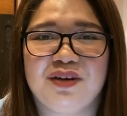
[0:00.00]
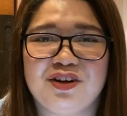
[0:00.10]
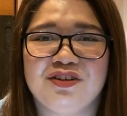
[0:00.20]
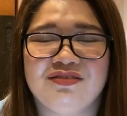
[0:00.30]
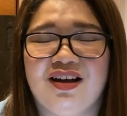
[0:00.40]

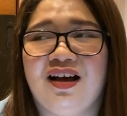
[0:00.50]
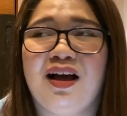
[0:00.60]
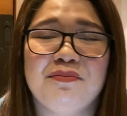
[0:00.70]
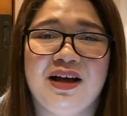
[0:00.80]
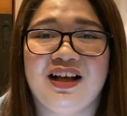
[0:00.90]
Pero ang
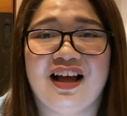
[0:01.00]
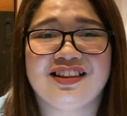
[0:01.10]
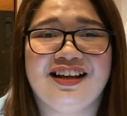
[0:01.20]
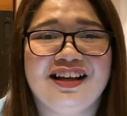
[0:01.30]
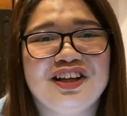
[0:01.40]
haba naman
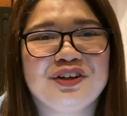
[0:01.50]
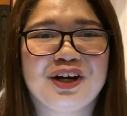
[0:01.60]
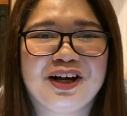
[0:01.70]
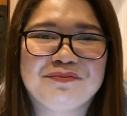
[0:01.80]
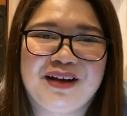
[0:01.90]
talaga ng
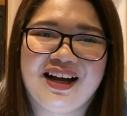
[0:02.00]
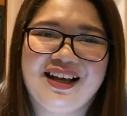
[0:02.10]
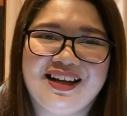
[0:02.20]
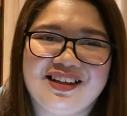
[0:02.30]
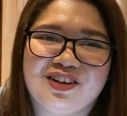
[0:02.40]

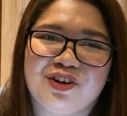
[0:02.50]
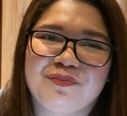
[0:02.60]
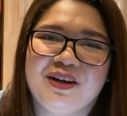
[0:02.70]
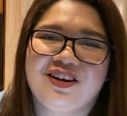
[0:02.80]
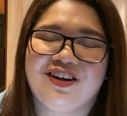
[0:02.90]
pangalan ko.
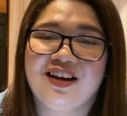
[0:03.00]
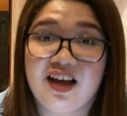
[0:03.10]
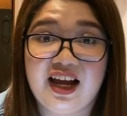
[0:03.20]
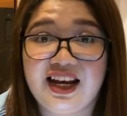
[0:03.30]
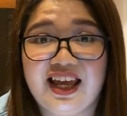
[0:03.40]
Pero
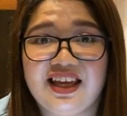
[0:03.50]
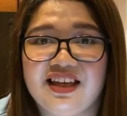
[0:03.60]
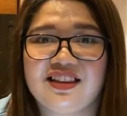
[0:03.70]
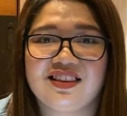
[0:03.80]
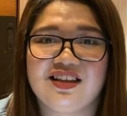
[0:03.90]
I like it.